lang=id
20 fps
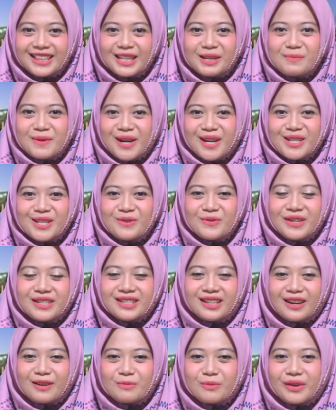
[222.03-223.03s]
Terima kasih.
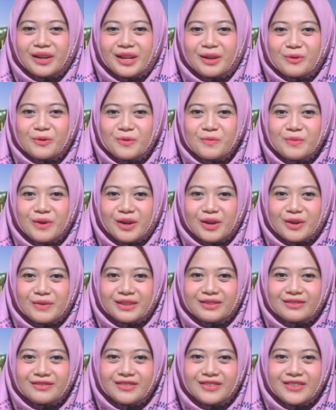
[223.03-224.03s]
Wassalamualaikum
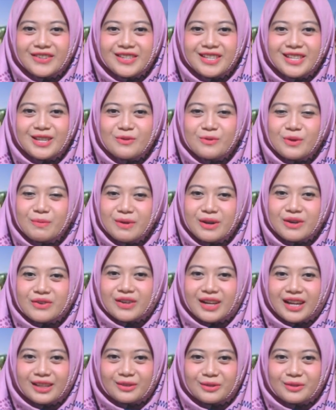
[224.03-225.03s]
warahmatullahi
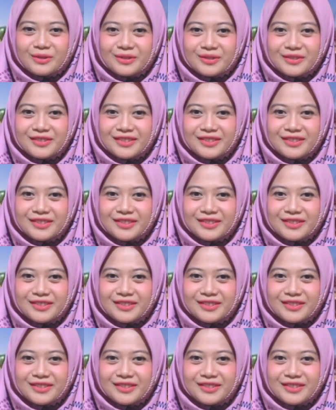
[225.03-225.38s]
wabarakatuh.